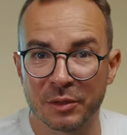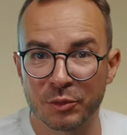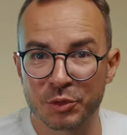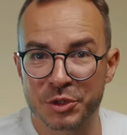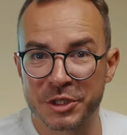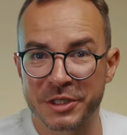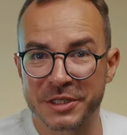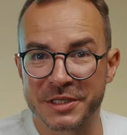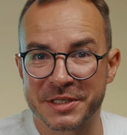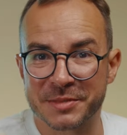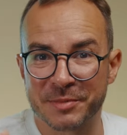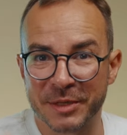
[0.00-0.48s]

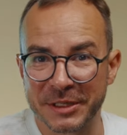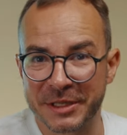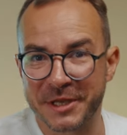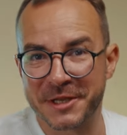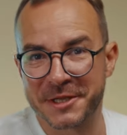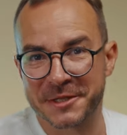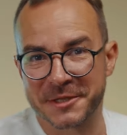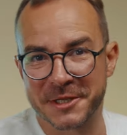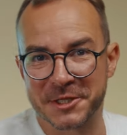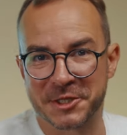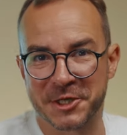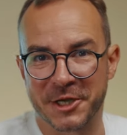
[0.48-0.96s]
Лучше
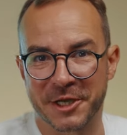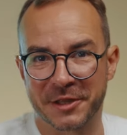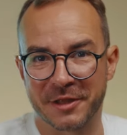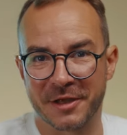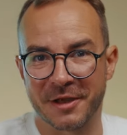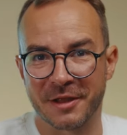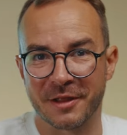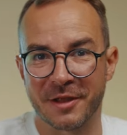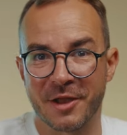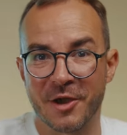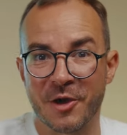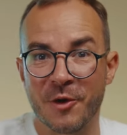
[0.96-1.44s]
смотрите наш
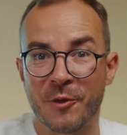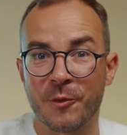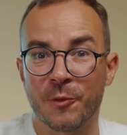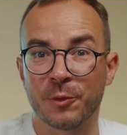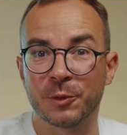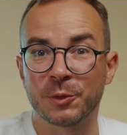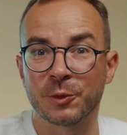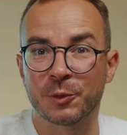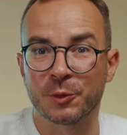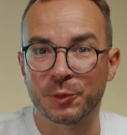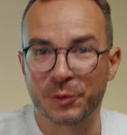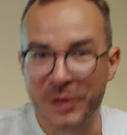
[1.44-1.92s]
канал,
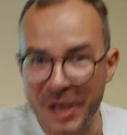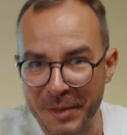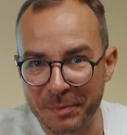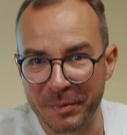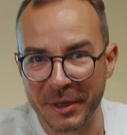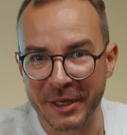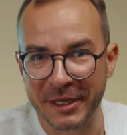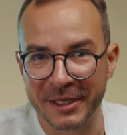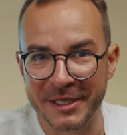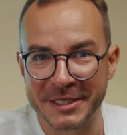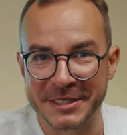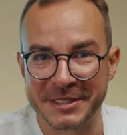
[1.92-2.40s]
он куда
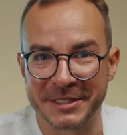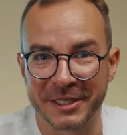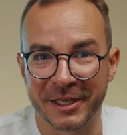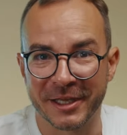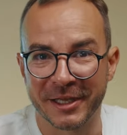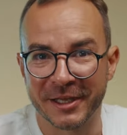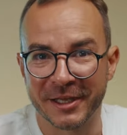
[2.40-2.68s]
полезнее